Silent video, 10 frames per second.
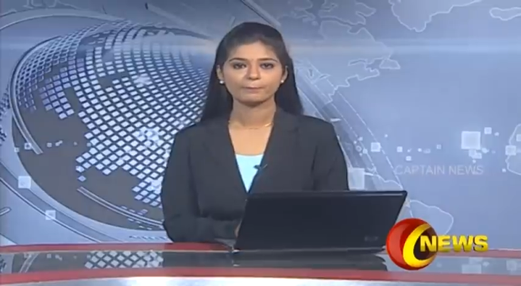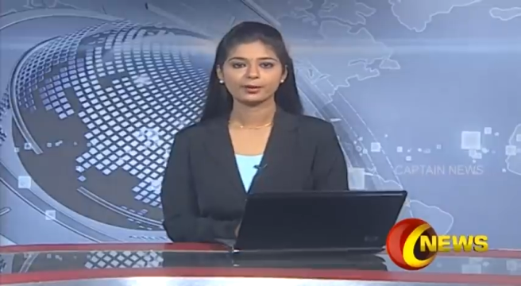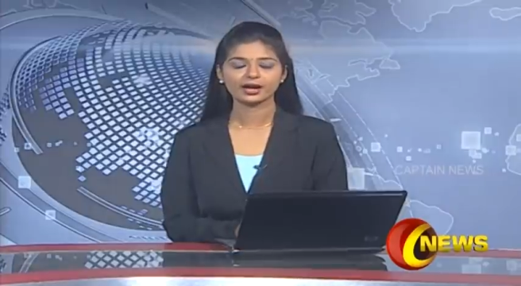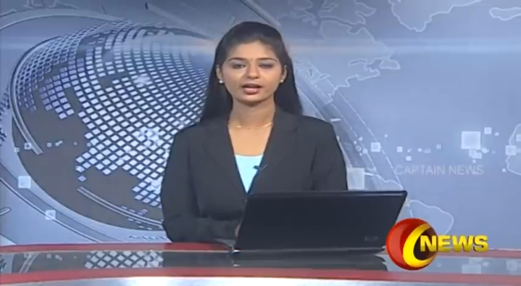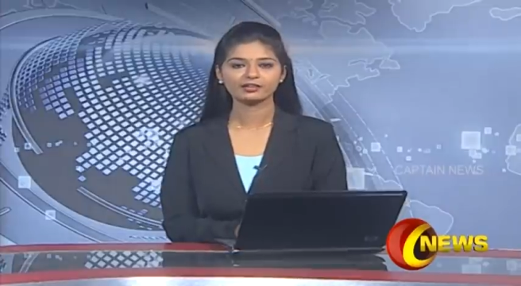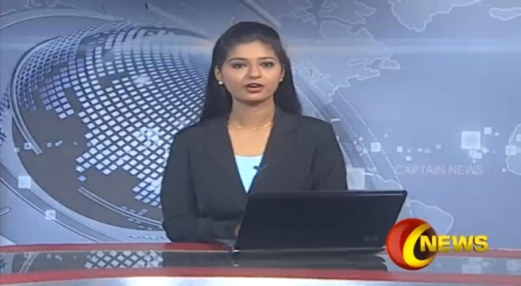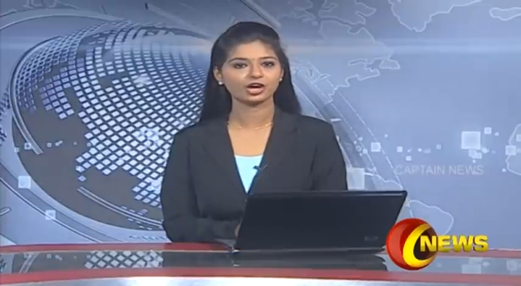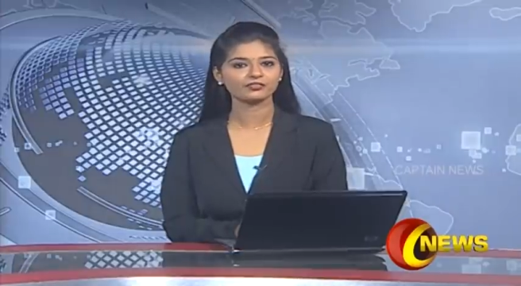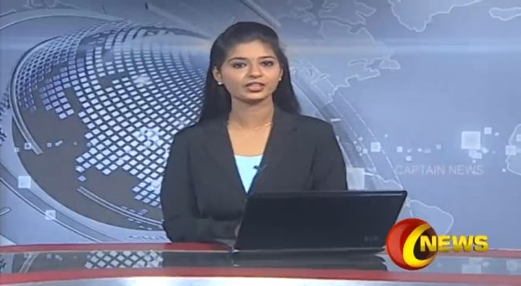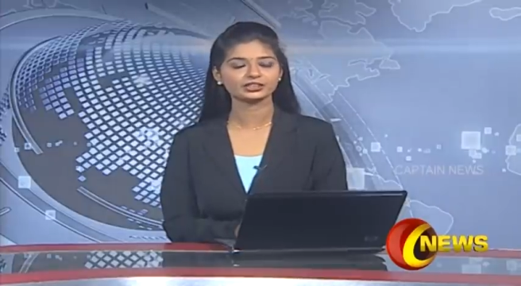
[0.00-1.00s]
மக்கள்
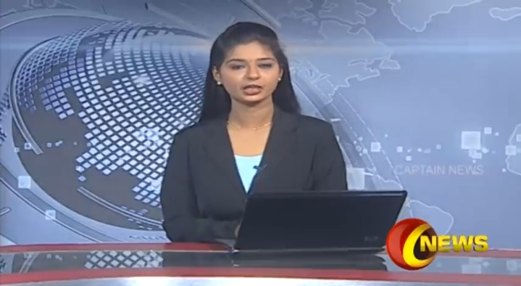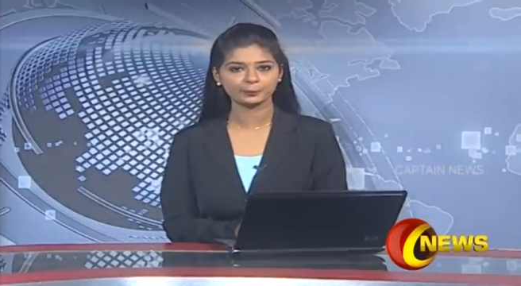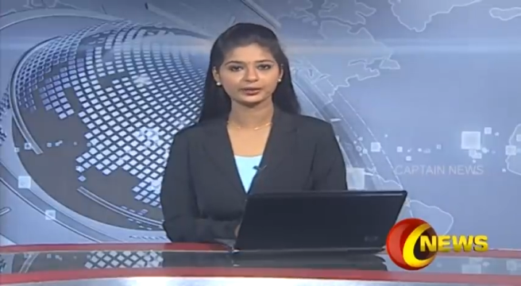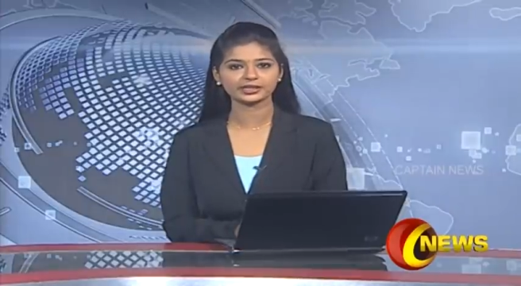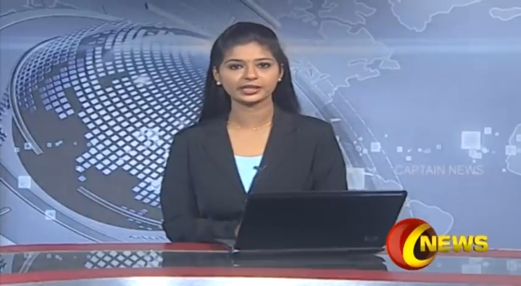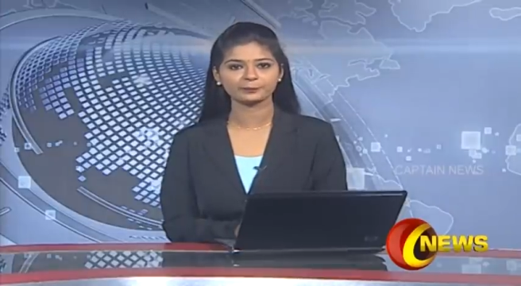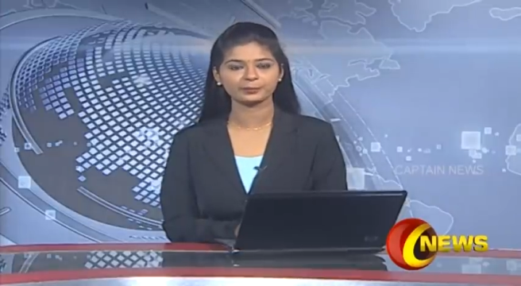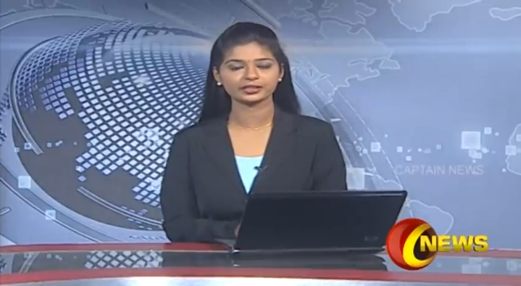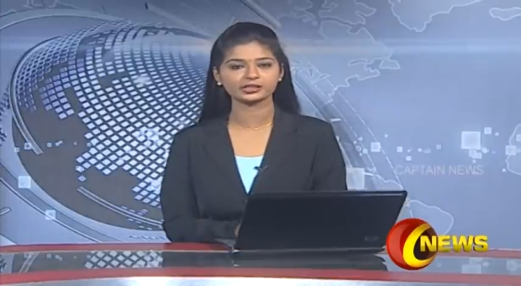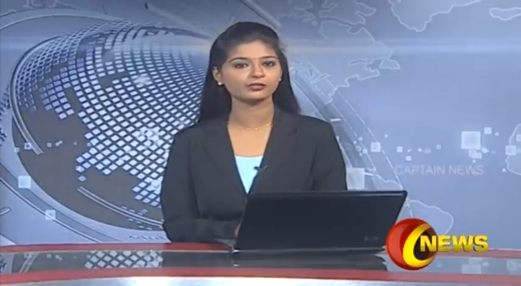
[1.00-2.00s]
வாழ்வில் திருப்பத்தை
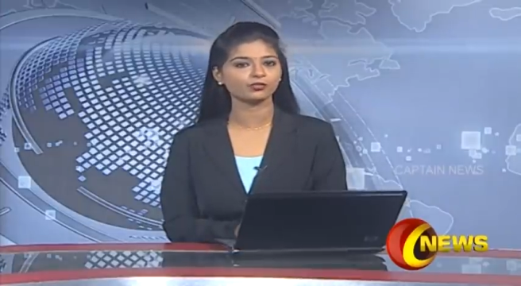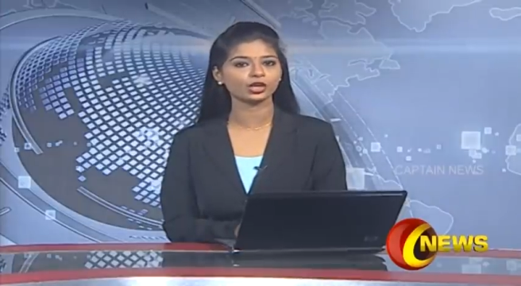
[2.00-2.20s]
ஏற்படுத்தி